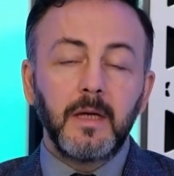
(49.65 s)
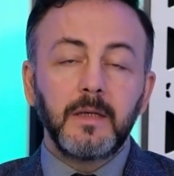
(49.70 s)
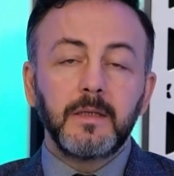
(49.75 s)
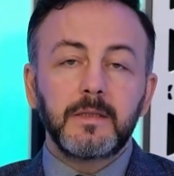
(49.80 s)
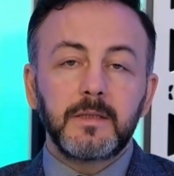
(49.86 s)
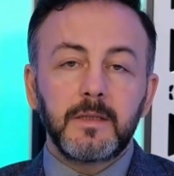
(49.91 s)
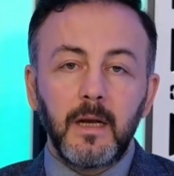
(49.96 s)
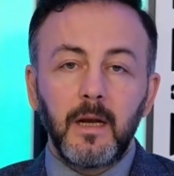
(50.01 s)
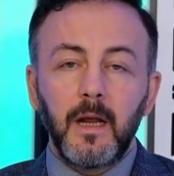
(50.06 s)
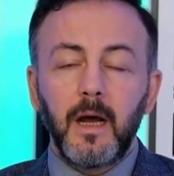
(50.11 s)

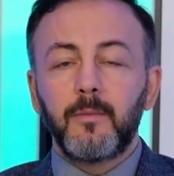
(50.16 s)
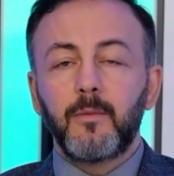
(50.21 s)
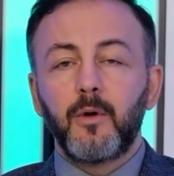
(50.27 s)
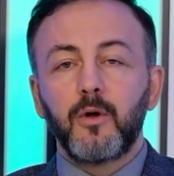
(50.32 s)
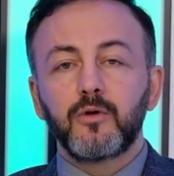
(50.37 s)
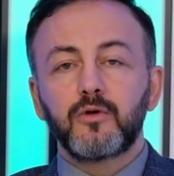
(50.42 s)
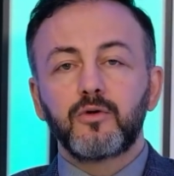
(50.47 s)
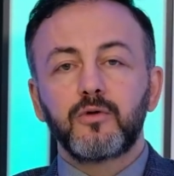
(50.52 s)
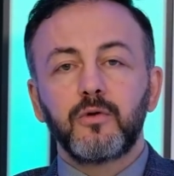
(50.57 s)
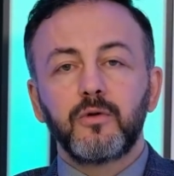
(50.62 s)
Selam
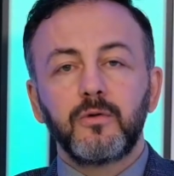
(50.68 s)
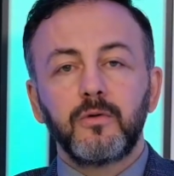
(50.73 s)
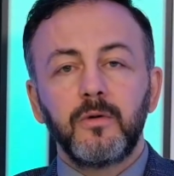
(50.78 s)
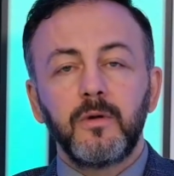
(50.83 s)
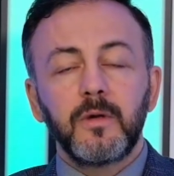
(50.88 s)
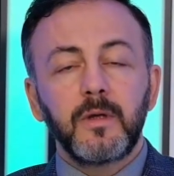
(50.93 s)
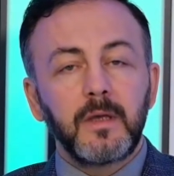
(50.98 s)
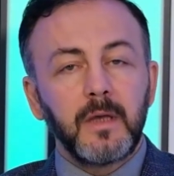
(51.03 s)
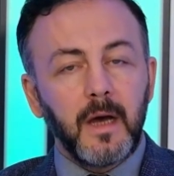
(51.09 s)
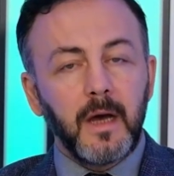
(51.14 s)

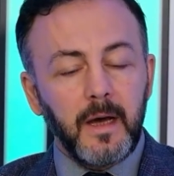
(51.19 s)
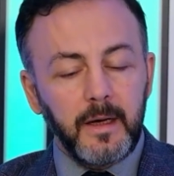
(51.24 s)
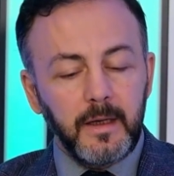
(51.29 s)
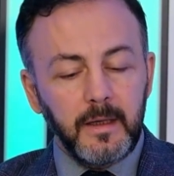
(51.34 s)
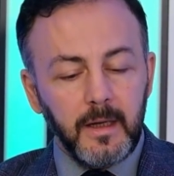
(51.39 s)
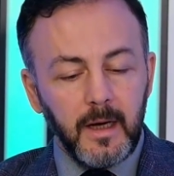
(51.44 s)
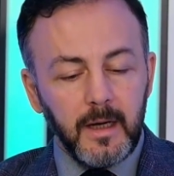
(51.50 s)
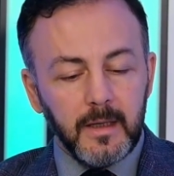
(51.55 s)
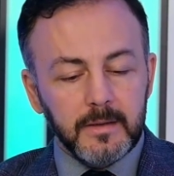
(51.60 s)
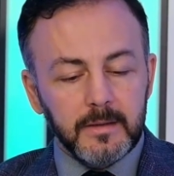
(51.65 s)
olsun
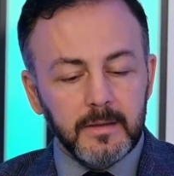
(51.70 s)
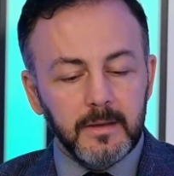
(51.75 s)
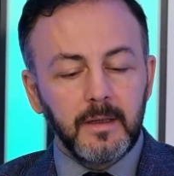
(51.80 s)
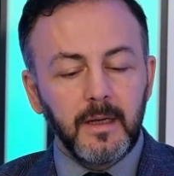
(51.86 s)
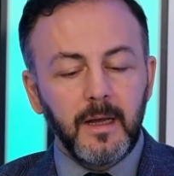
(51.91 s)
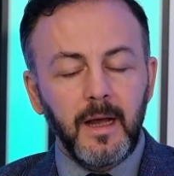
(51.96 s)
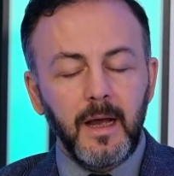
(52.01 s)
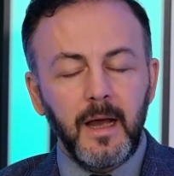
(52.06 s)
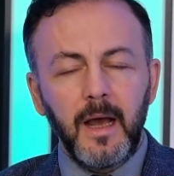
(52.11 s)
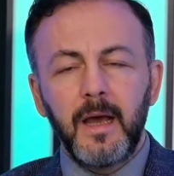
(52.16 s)
kainatın
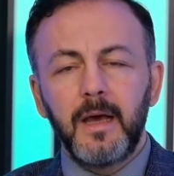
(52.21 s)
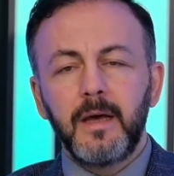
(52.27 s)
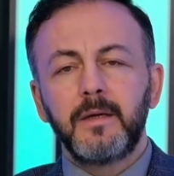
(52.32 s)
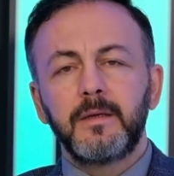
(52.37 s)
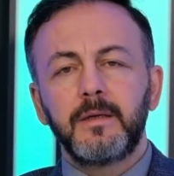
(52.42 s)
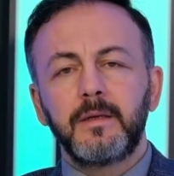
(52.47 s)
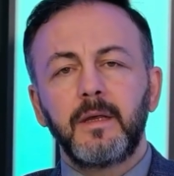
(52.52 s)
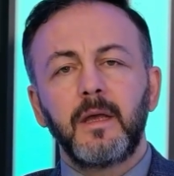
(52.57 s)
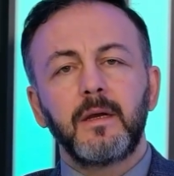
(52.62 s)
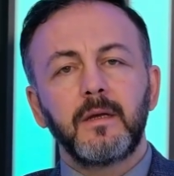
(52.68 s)
her
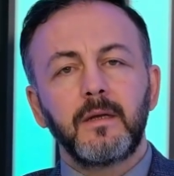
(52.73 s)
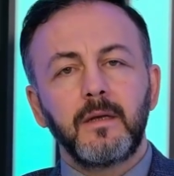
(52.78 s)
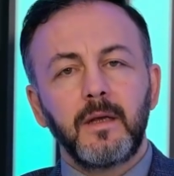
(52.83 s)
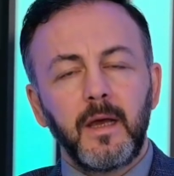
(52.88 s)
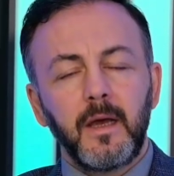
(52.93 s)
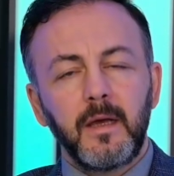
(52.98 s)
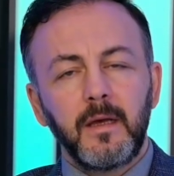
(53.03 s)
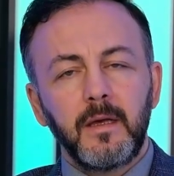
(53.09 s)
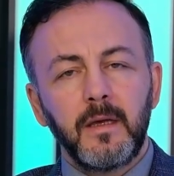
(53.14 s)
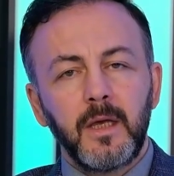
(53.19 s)

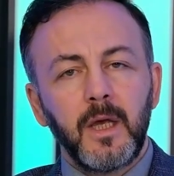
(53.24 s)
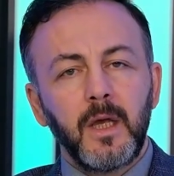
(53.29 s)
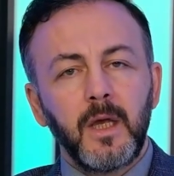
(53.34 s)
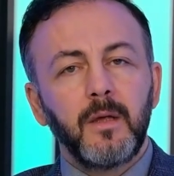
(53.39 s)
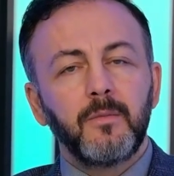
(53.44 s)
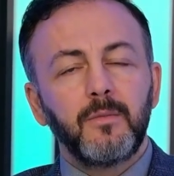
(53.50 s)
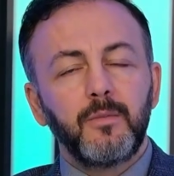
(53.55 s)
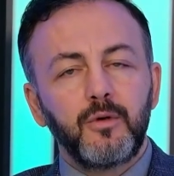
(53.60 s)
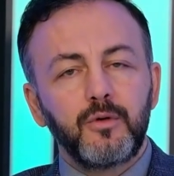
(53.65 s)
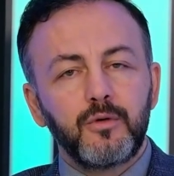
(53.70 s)
yerine,
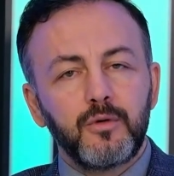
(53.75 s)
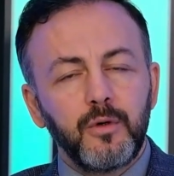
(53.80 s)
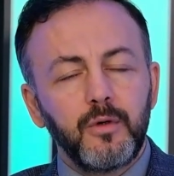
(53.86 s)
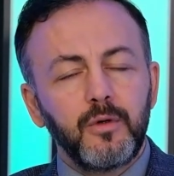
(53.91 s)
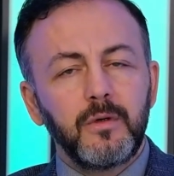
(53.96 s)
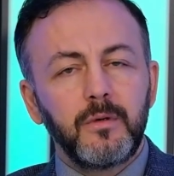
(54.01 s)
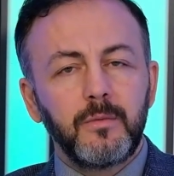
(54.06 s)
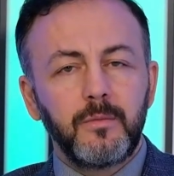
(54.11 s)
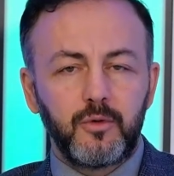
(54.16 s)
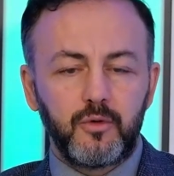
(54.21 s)

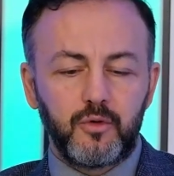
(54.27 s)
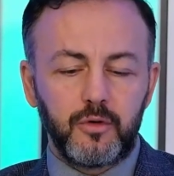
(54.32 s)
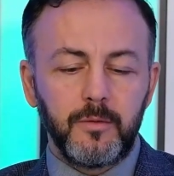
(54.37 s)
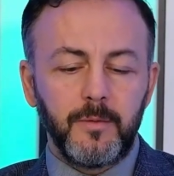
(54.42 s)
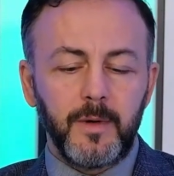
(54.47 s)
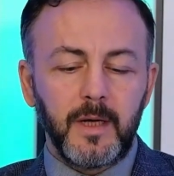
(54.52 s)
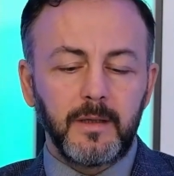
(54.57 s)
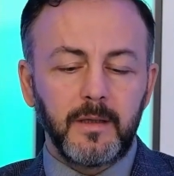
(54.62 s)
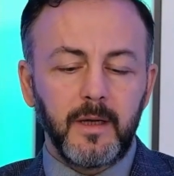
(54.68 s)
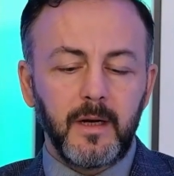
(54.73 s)
bütün
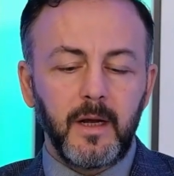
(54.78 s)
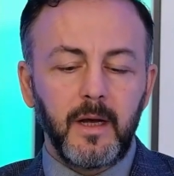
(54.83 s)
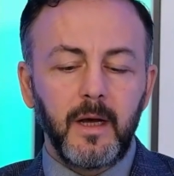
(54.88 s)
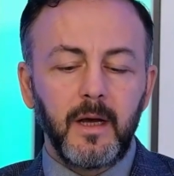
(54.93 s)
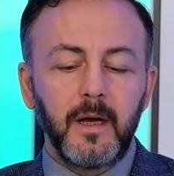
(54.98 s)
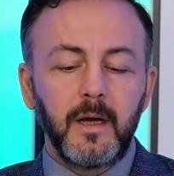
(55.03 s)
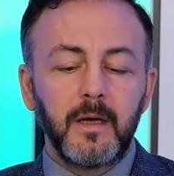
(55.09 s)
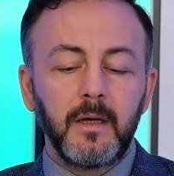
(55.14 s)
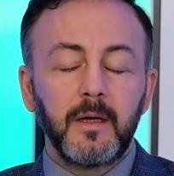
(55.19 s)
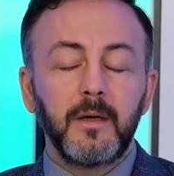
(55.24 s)

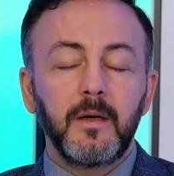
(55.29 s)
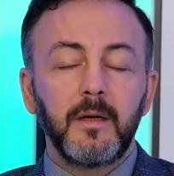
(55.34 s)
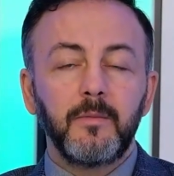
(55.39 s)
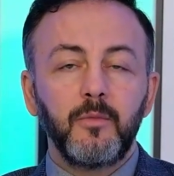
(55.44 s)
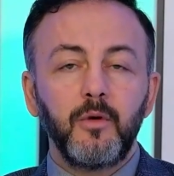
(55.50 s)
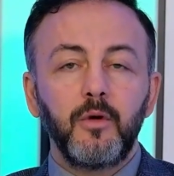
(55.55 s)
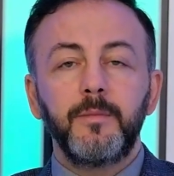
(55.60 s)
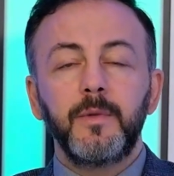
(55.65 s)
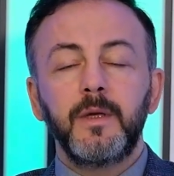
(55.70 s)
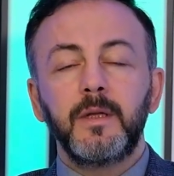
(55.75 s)
Müslümanlara,
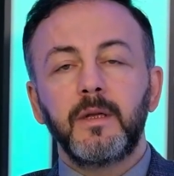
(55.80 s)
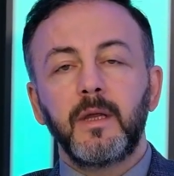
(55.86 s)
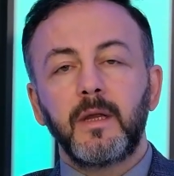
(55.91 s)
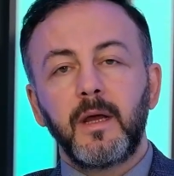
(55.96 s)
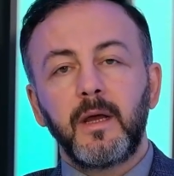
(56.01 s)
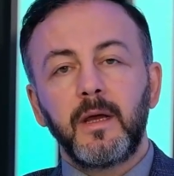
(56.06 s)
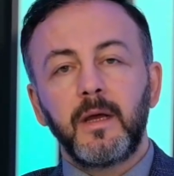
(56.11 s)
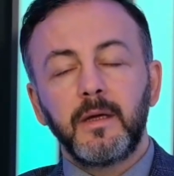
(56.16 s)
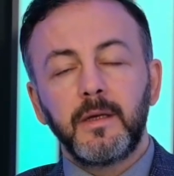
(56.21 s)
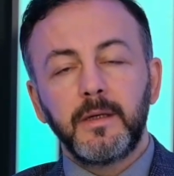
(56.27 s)

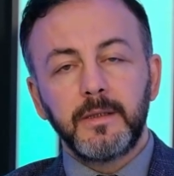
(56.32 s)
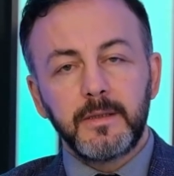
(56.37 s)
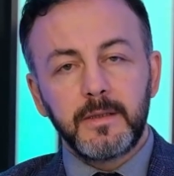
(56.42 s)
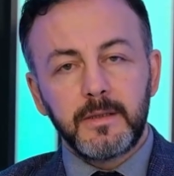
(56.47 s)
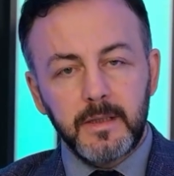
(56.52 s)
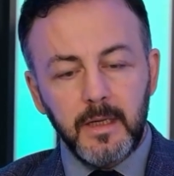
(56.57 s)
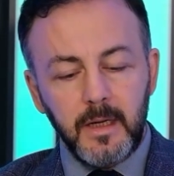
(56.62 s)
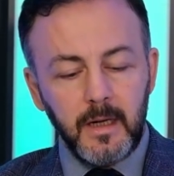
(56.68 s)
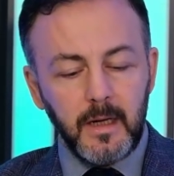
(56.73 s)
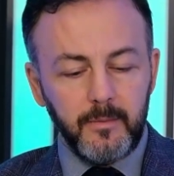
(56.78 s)
müminlere
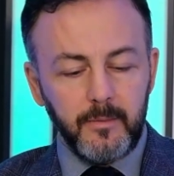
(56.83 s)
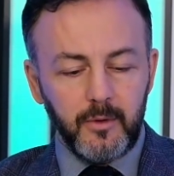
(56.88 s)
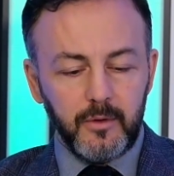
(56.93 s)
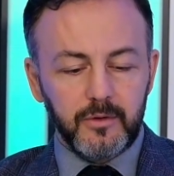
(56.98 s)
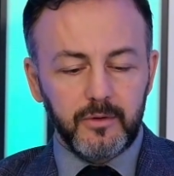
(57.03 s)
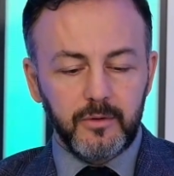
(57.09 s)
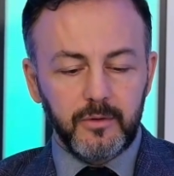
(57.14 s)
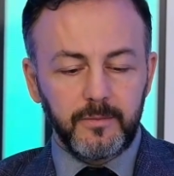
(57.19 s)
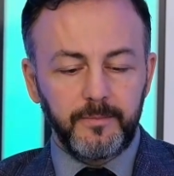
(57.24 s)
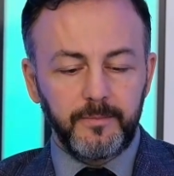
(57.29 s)
selam olsun.